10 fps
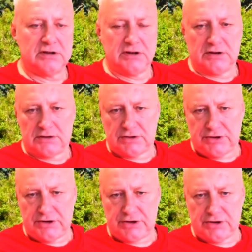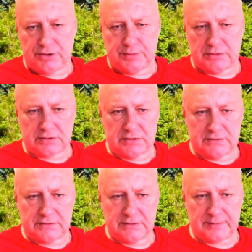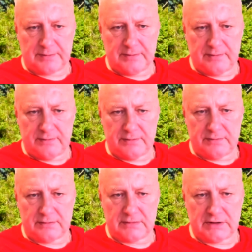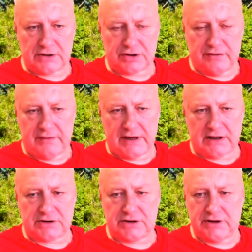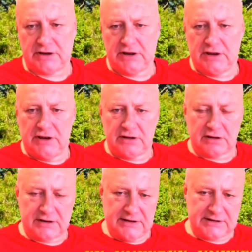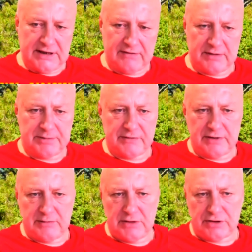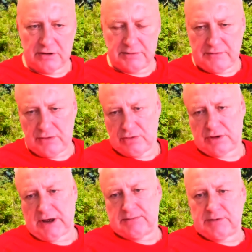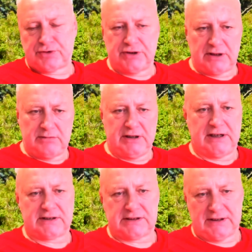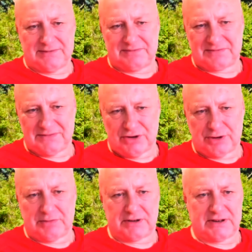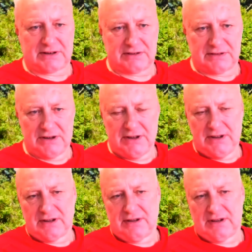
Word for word: 10 punktów, czy 12, to ten z lewej powinien mieć obie figury, albo przynajmniej asa. Może być tak, no,